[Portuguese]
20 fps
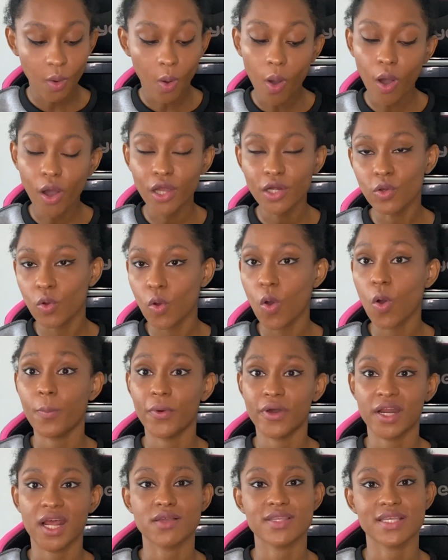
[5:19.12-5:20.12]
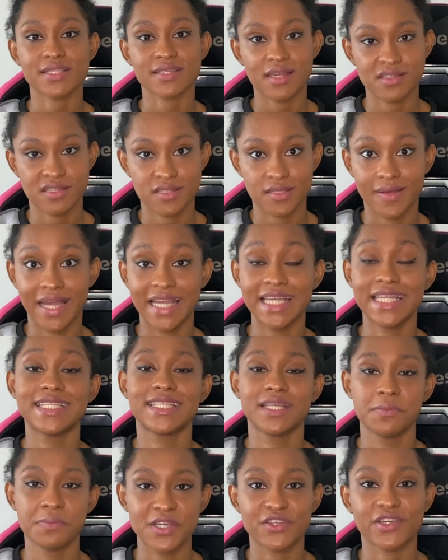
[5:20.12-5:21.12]
Óleo corporal da Satisfy
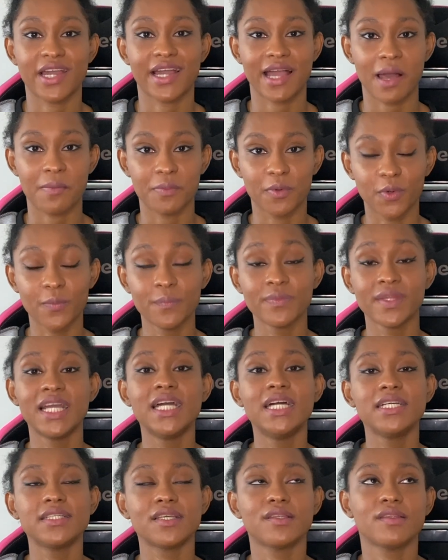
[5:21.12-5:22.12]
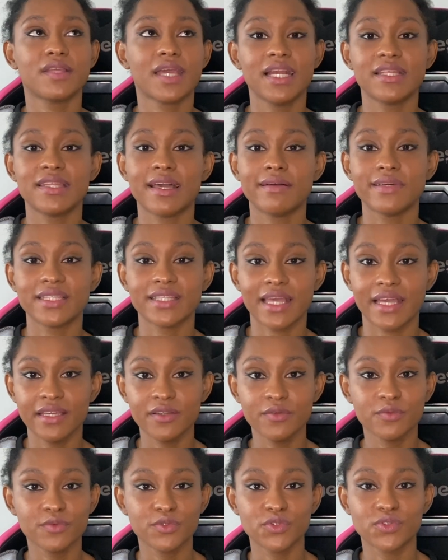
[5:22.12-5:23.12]
também já acabou. Tanto que ele estava até
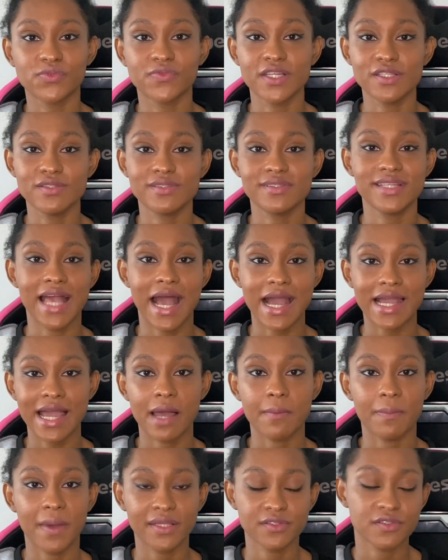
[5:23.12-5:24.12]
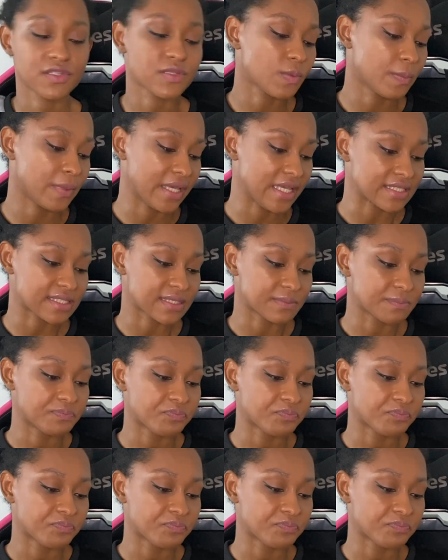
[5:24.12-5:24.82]
em um dos vídeos acabados do mês.